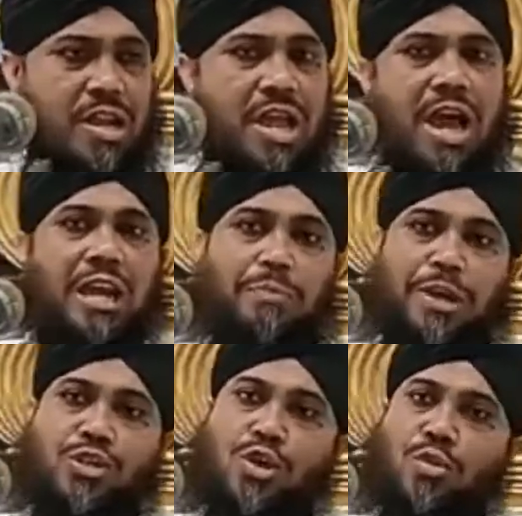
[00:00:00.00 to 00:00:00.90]
আল্লাহ পাক
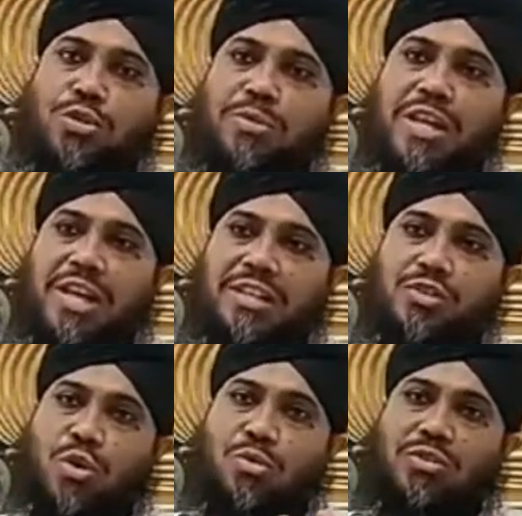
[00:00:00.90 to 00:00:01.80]
সহজ বিধান
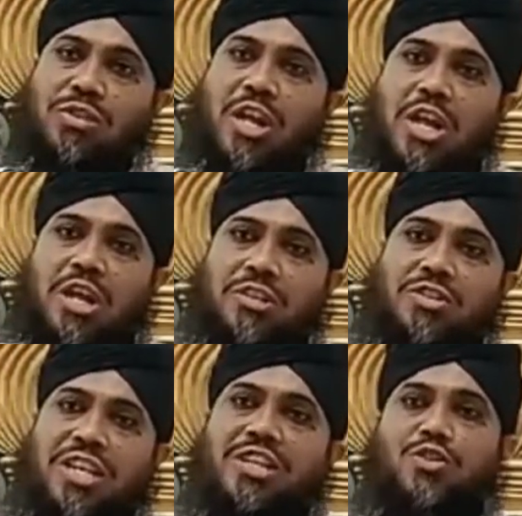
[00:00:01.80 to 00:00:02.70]
সহজ
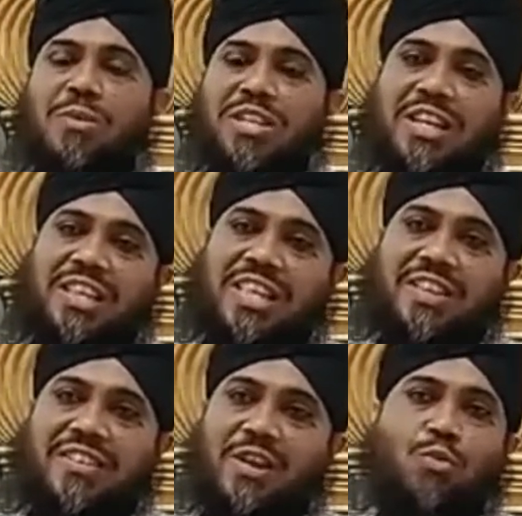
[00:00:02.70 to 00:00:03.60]
জিনিস তোমাদেরকে দিতে
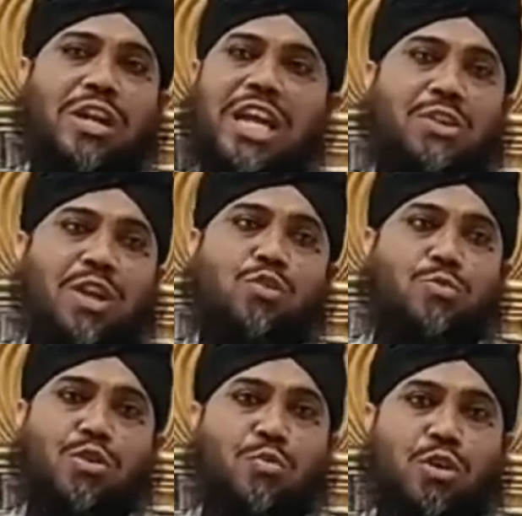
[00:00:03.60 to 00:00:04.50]
চান ওলা ইউরিদ
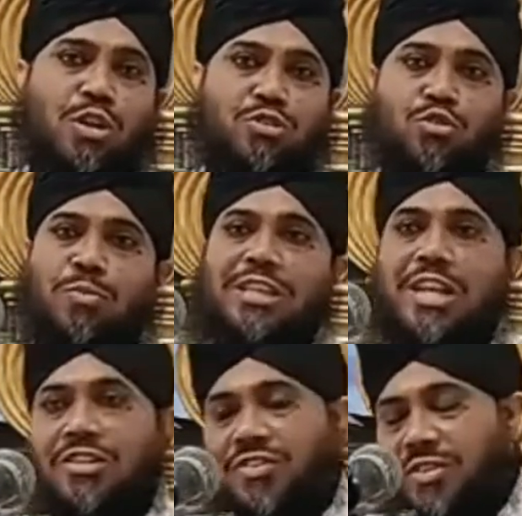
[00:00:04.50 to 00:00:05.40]
বিকমল তোমাদের
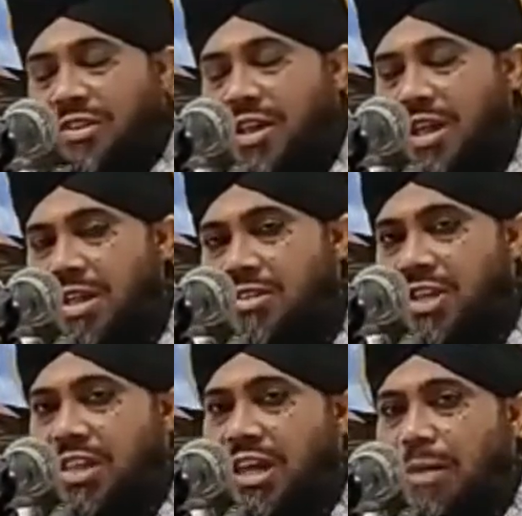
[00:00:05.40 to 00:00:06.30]

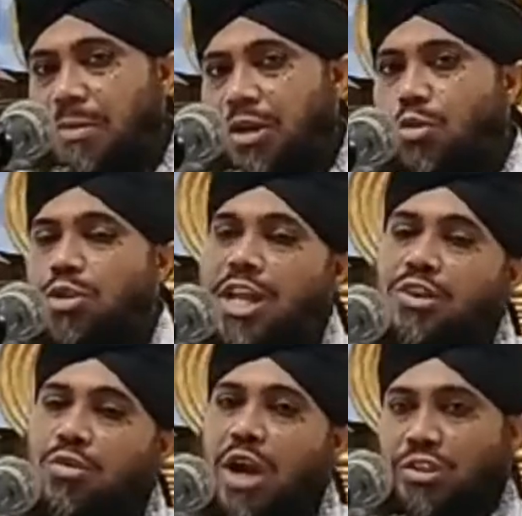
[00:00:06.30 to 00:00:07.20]
সাথে আল্লাহ পাক কঠিন
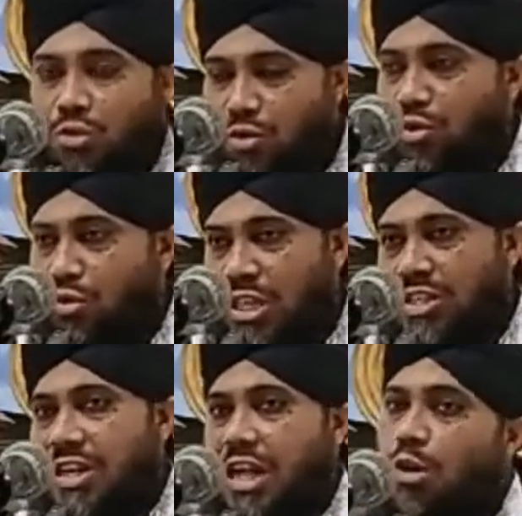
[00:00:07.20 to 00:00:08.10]
কোনো আচরণ করতে
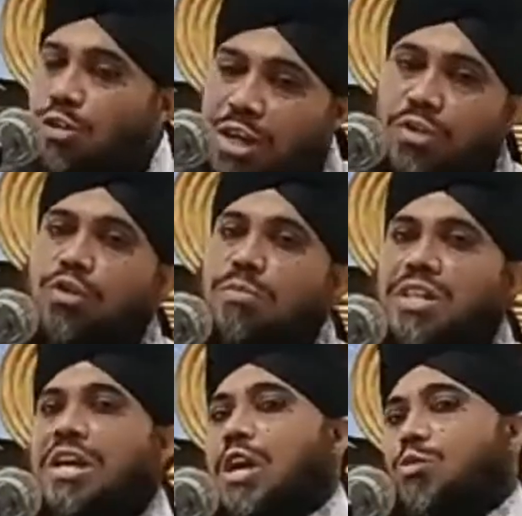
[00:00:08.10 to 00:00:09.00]
চান না কঠিন কোনো
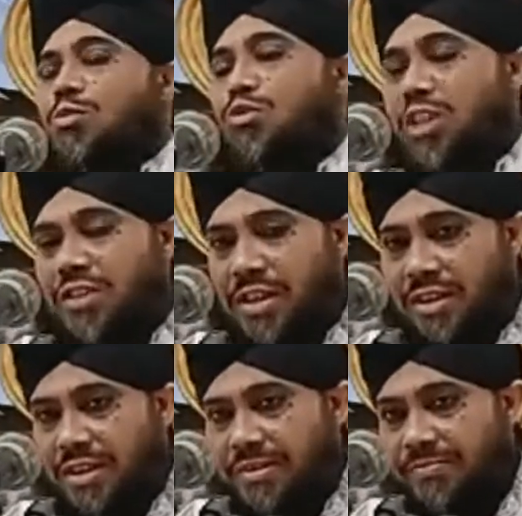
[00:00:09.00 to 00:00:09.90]
বিধান আরোপ করতে চান
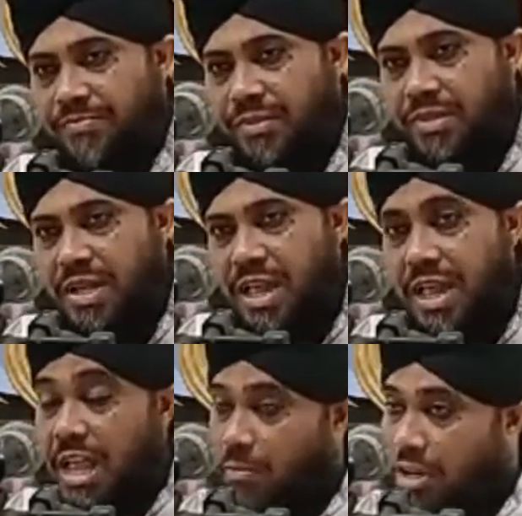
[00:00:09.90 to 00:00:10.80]
না
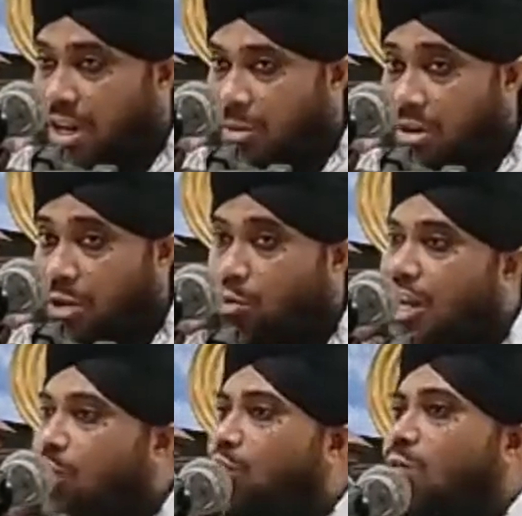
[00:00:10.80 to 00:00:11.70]
এরপরে আল্লাহ বলেন
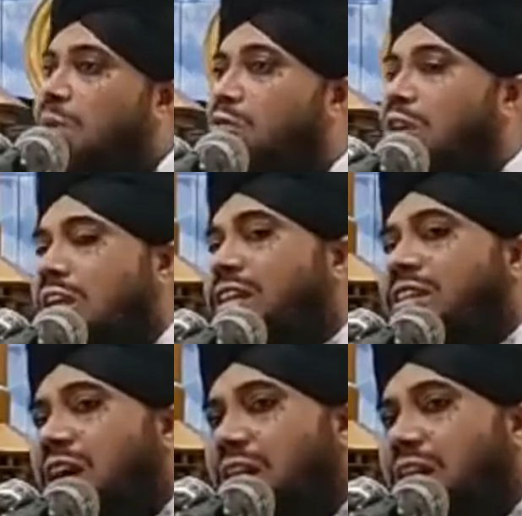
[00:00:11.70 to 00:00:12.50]
ওয়ালিতুক মিলুল ইদ্দা